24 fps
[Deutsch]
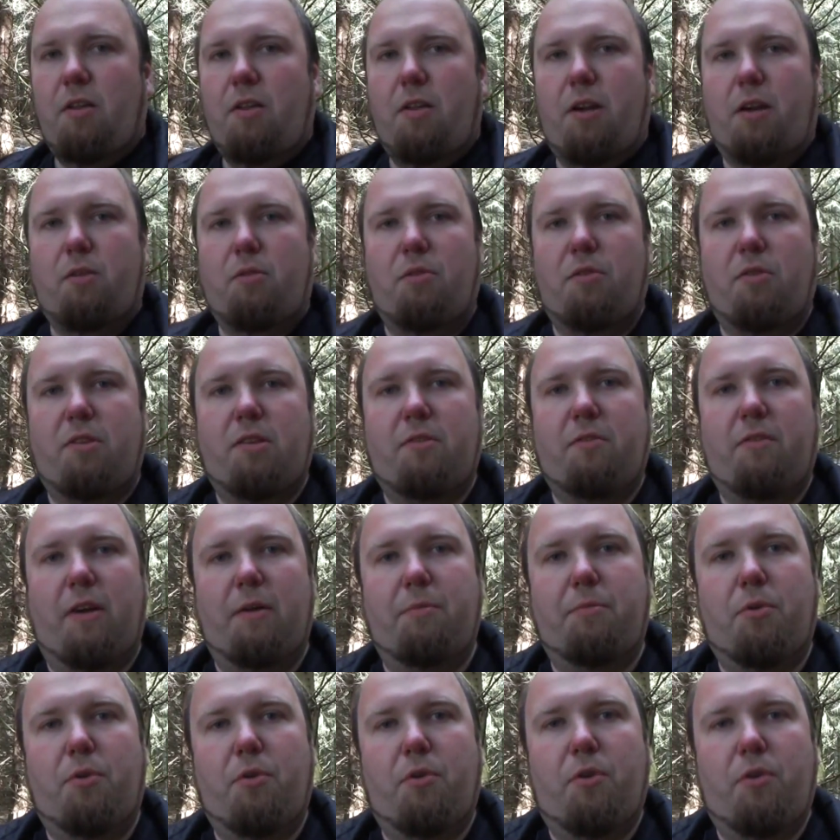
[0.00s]
Dragons 2
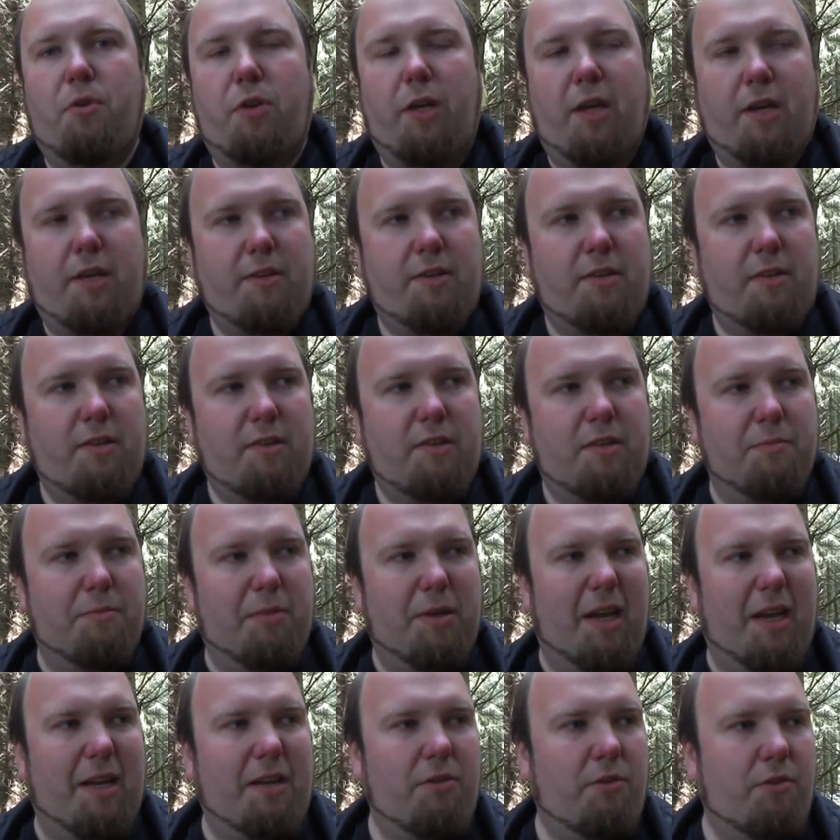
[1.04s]
Projekt ist
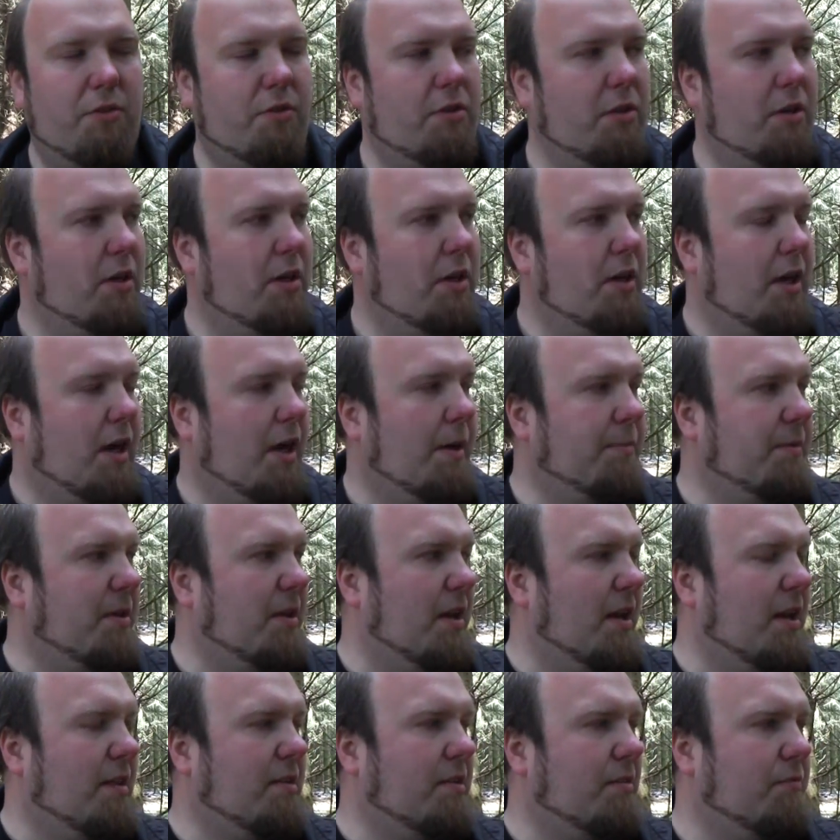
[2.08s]
beendet. Habt
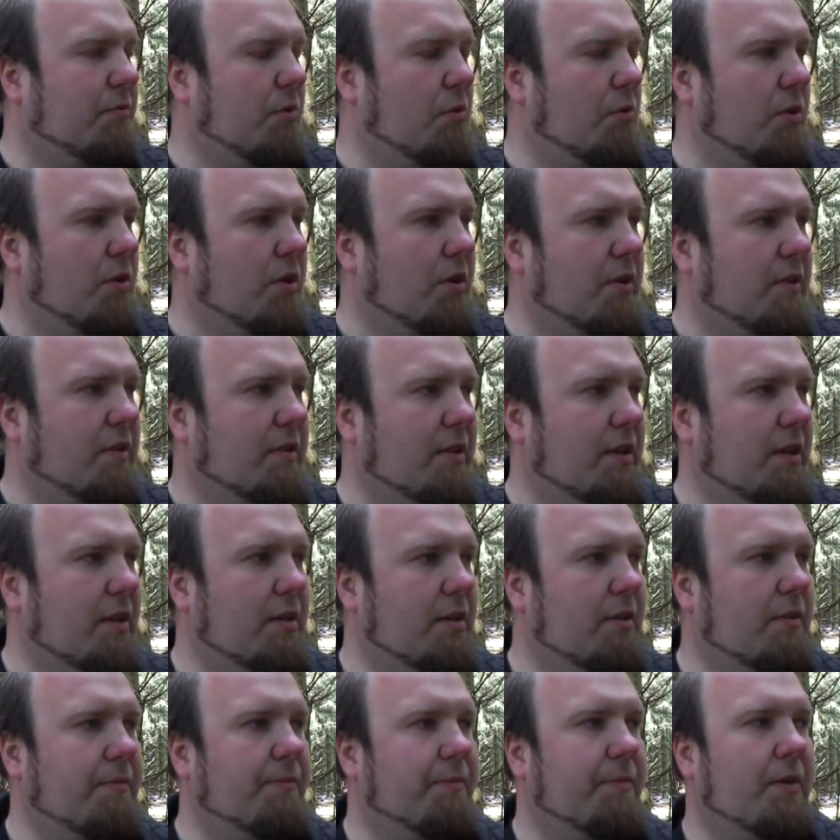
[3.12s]
ihr die letzte Folge
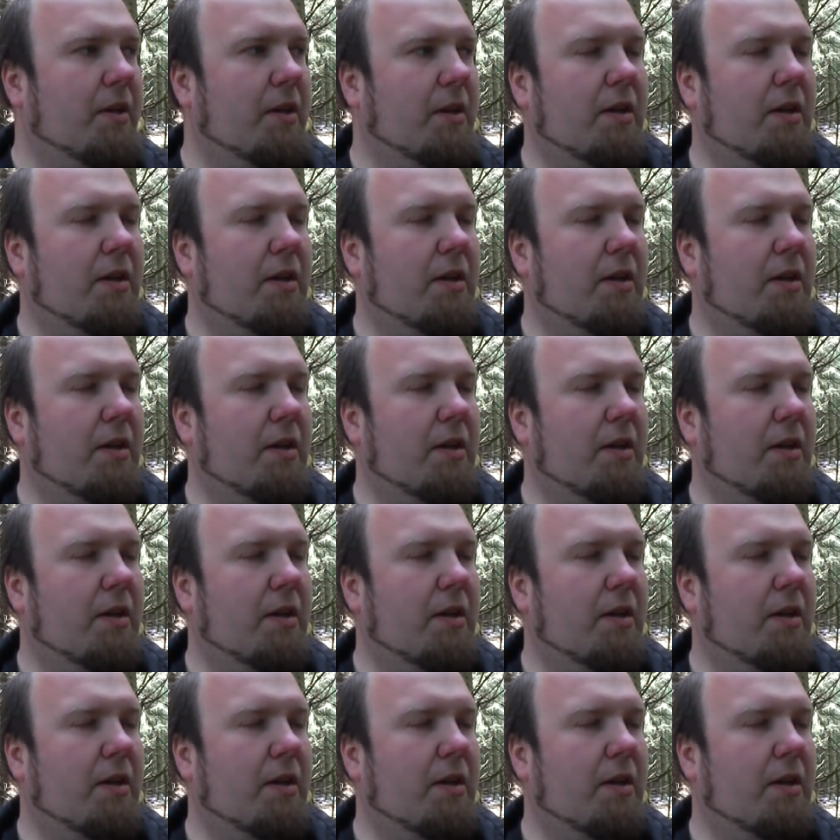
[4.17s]
gesehen?